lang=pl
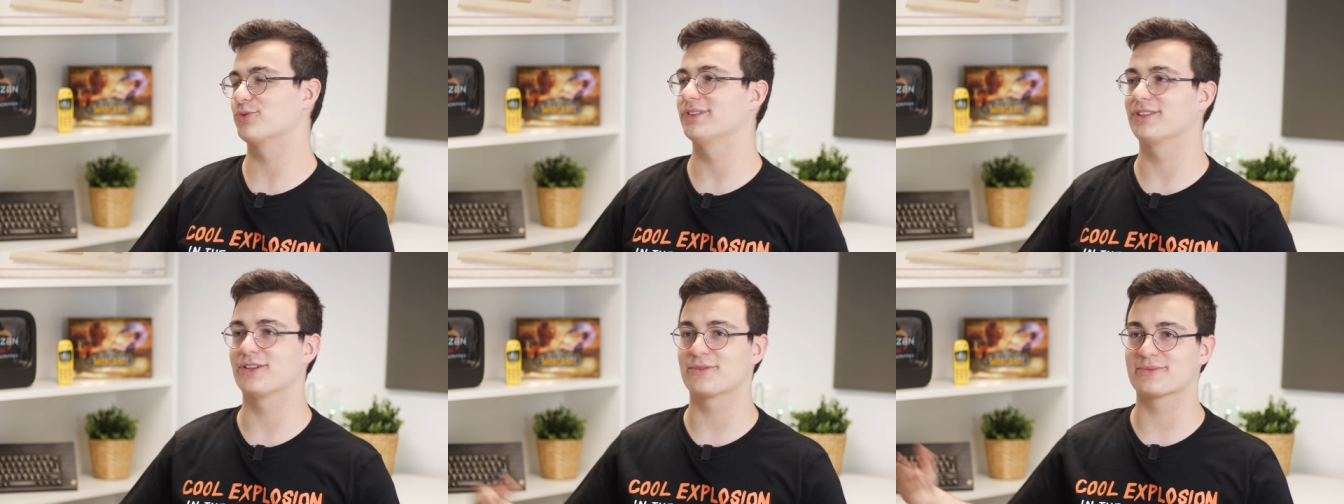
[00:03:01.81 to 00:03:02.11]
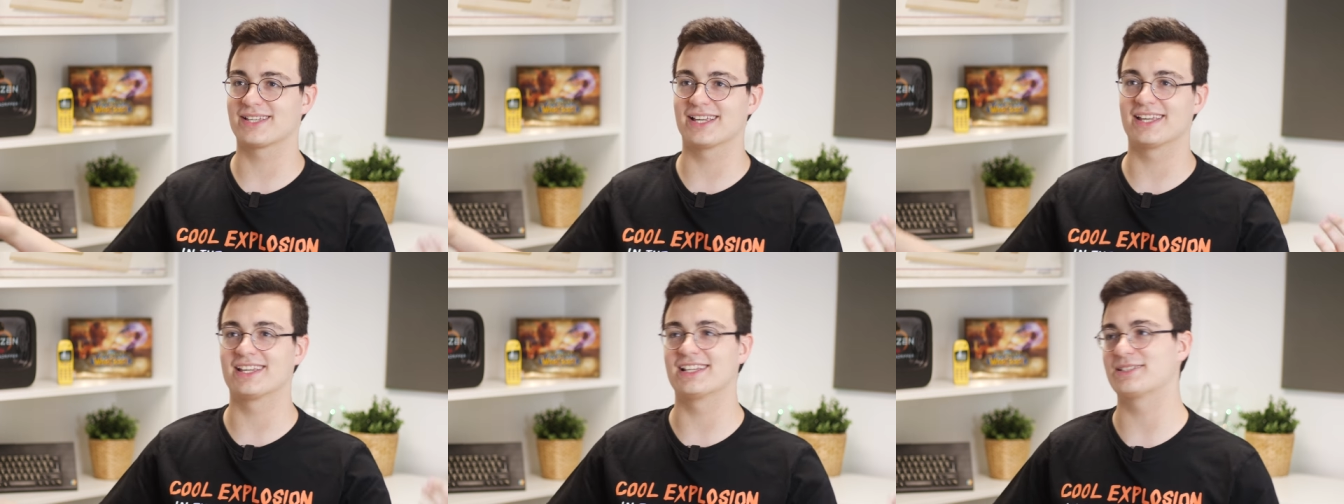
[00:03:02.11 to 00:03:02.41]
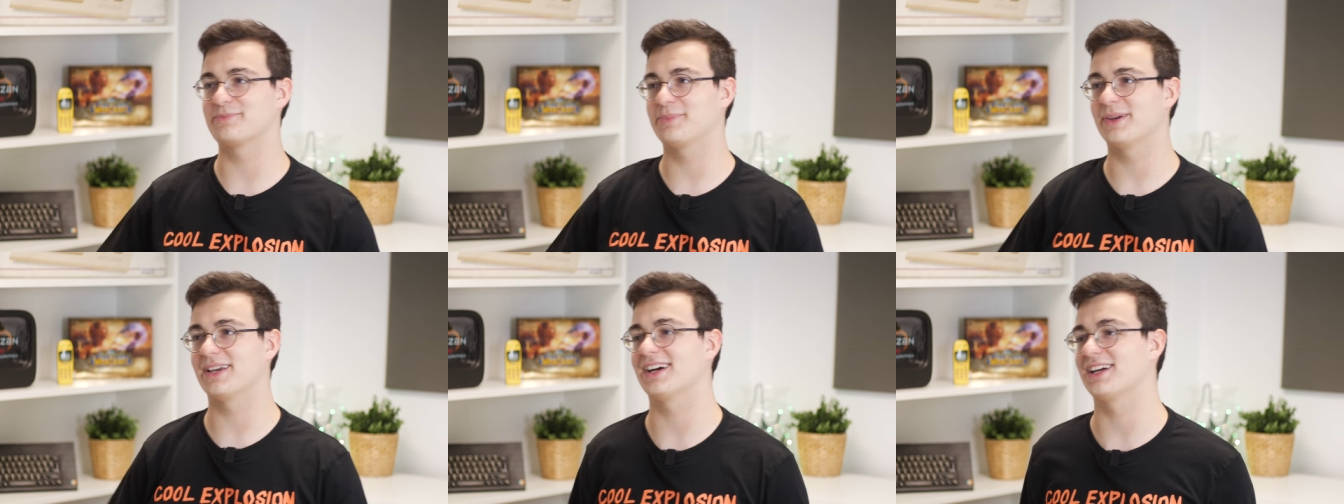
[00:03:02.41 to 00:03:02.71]
z Windowsa
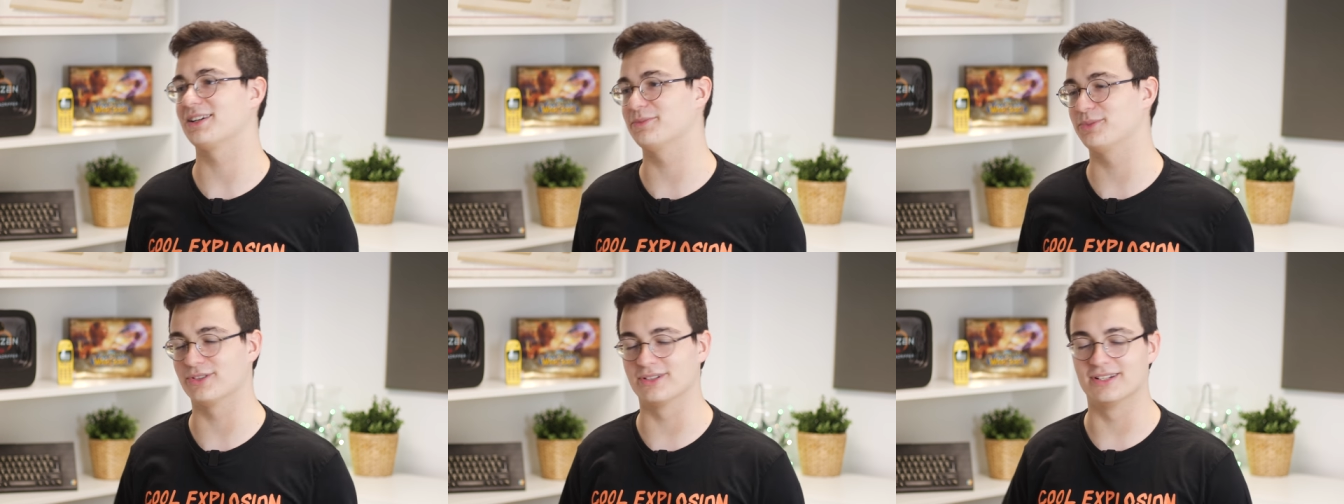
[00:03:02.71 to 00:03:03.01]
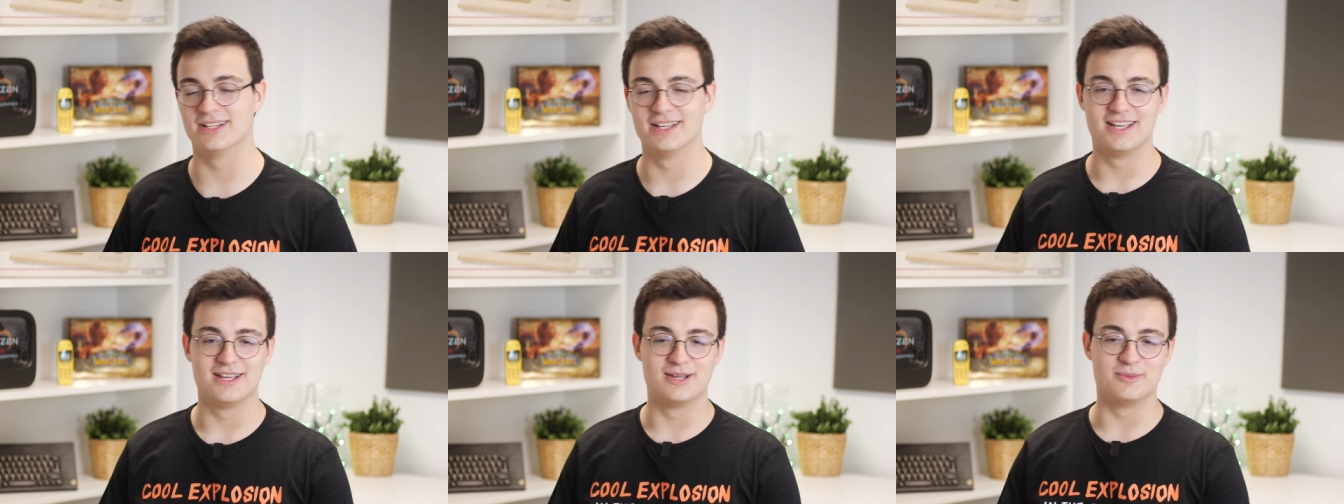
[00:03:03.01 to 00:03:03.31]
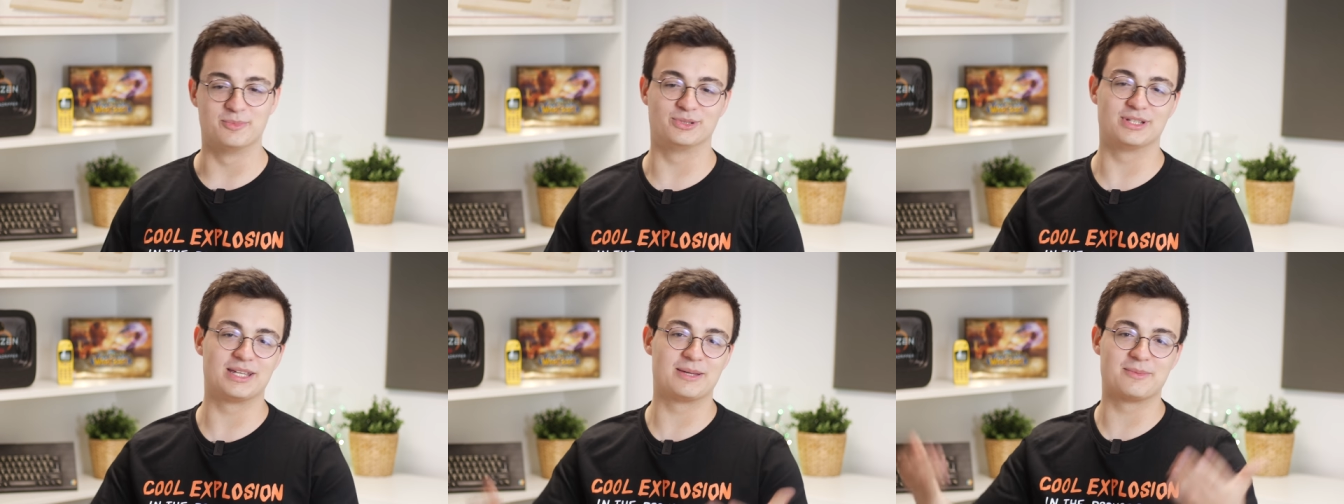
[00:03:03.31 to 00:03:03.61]
XP albo
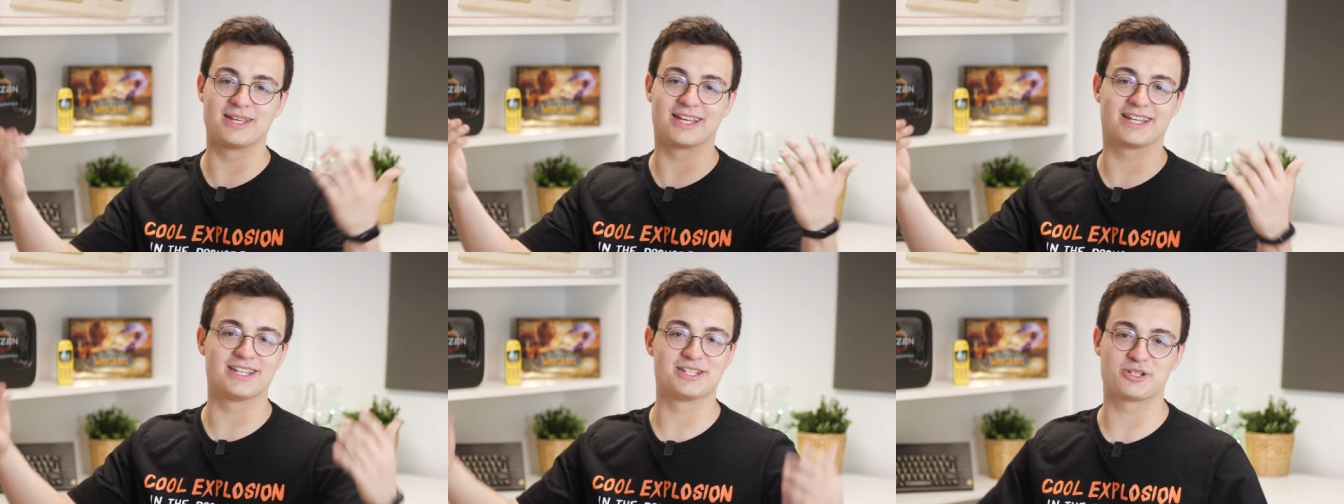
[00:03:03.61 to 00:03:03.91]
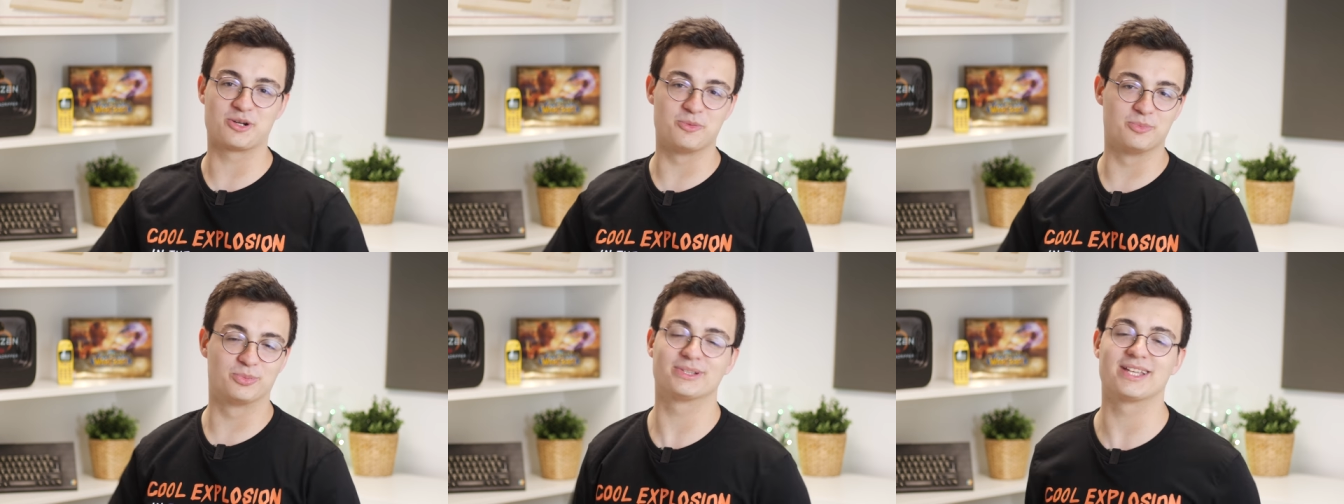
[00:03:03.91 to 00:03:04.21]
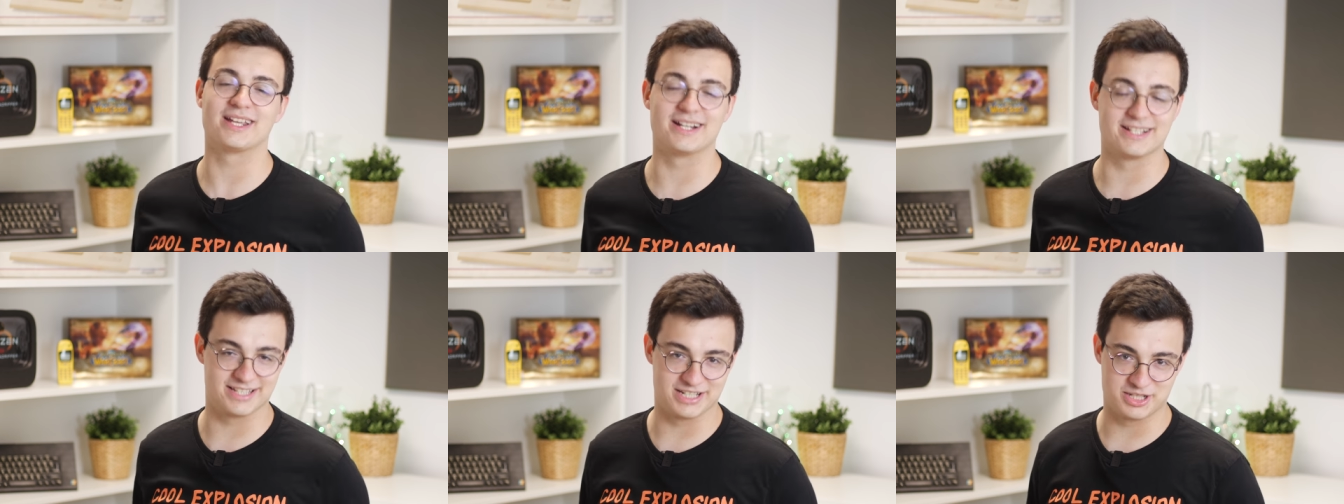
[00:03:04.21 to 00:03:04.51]
budujemy jakieś
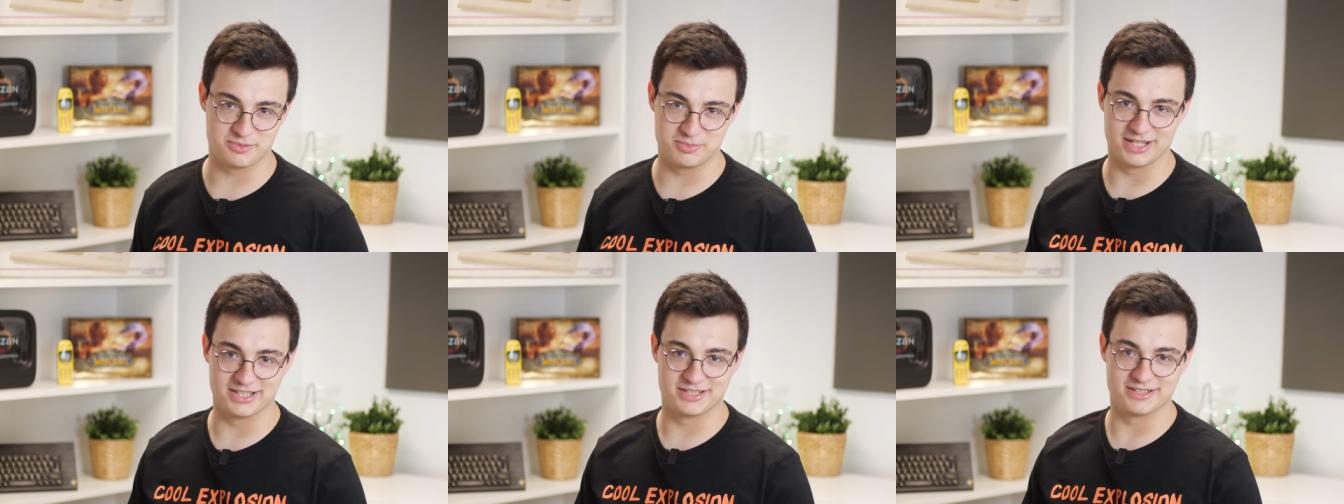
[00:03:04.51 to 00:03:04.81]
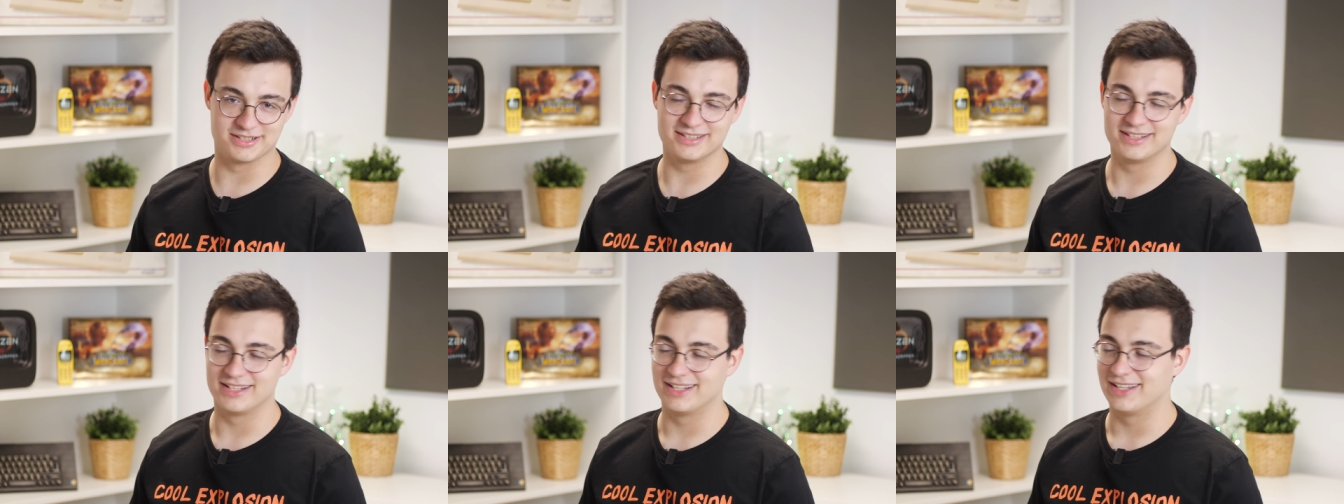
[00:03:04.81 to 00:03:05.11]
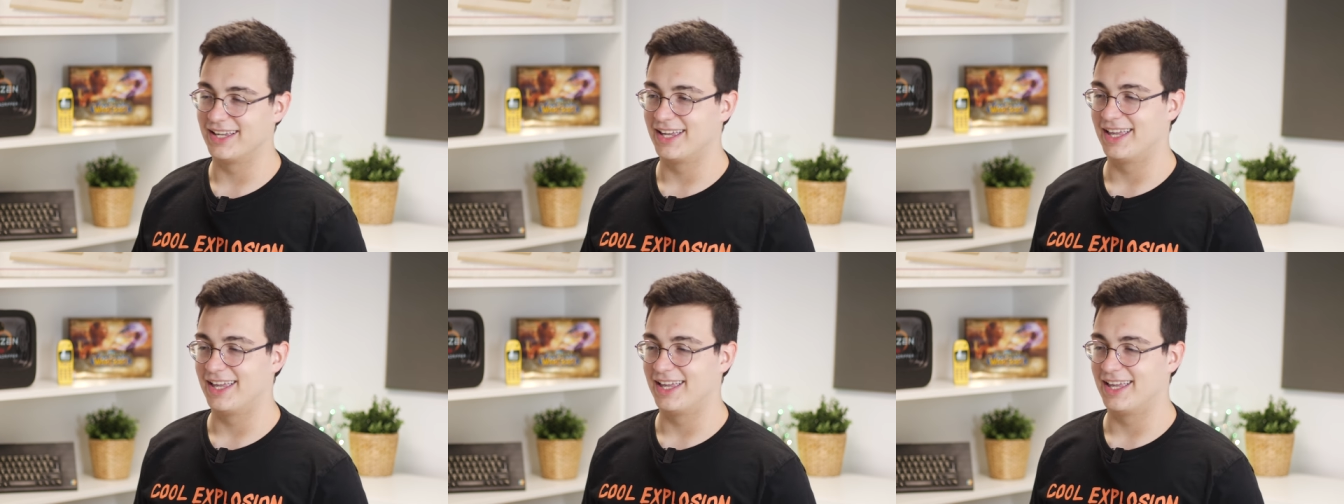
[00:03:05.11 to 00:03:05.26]
komputery ze śmieci.